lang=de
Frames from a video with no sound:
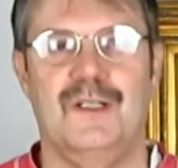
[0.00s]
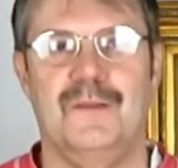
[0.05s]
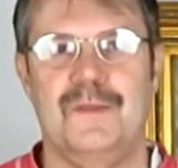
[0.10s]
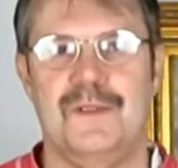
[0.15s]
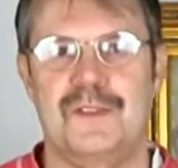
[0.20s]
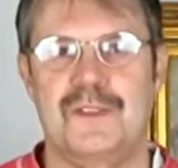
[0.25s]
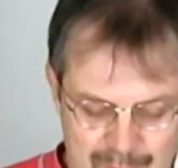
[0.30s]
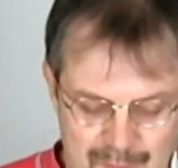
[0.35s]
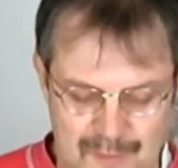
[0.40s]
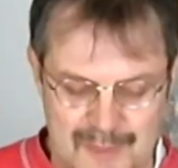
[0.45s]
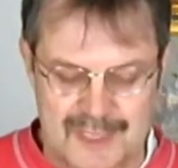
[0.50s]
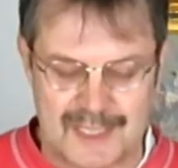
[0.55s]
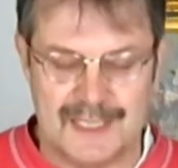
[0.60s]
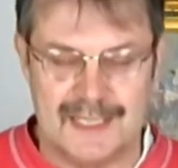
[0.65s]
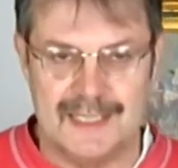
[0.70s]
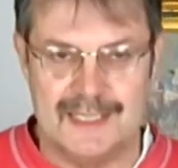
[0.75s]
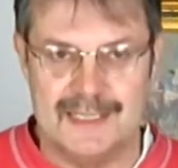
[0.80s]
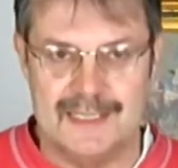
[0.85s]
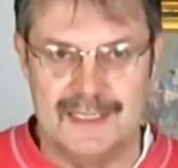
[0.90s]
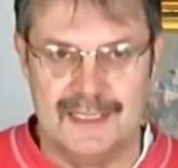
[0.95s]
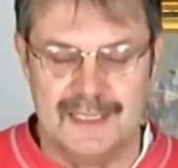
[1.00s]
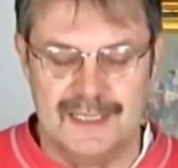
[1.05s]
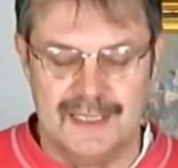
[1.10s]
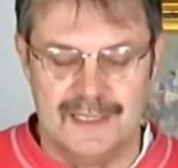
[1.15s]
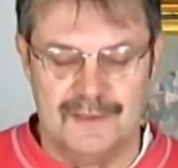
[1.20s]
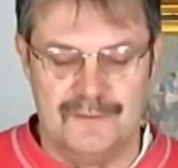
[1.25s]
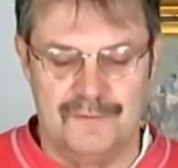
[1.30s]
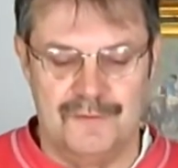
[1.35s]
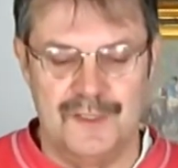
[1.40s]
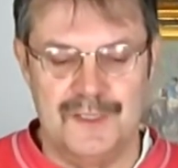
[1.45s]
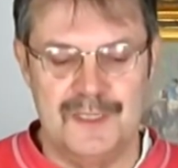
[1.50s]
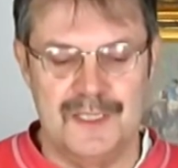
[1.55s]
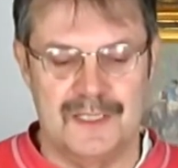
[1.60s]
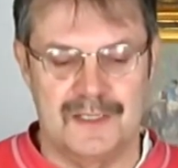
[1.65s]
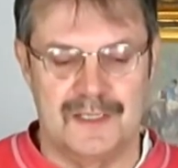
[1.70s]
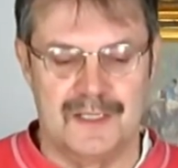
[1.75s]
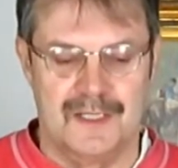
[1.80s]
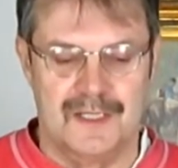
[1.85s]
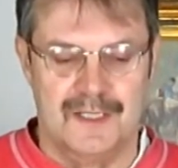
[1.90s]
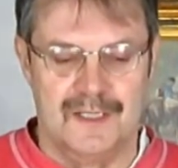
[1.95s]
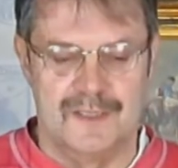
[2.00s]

aber zum Teil 4